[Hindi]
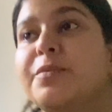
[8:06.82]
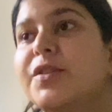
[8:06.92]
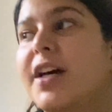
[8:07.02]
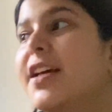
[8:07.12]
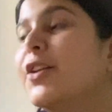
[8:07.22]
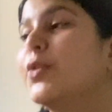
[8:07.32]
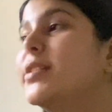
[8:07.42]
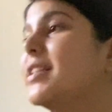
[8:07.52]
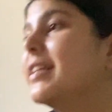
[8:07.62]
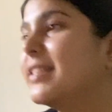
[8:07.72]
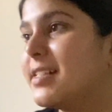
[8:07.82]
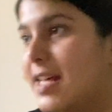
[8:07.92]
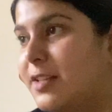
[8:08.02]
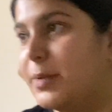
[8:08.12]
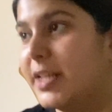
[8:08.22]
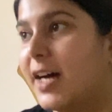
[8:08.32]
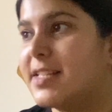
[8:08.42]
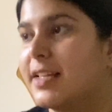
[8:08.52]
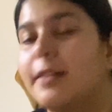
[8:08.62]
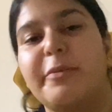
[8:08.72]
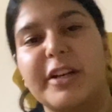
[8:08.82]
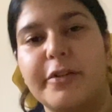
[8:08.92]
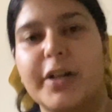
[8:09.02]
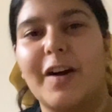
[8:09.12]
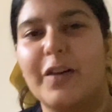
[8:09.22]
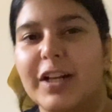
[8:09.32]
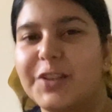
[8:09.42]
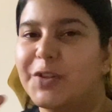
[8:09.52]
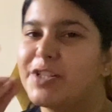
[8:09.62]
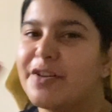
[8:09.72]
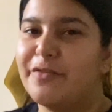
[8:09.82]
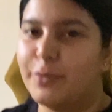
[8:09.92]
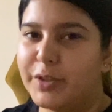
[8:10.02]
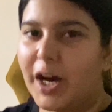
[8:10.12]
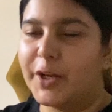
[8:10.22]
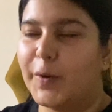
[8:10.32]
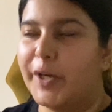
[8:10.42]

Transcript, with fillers: जाना है तो इसलिए इतना ज़्यादा भी नहीं खा सकती प्री वर्कआउट के लिए थोड़ा सा फ्रूट खा रही हूँ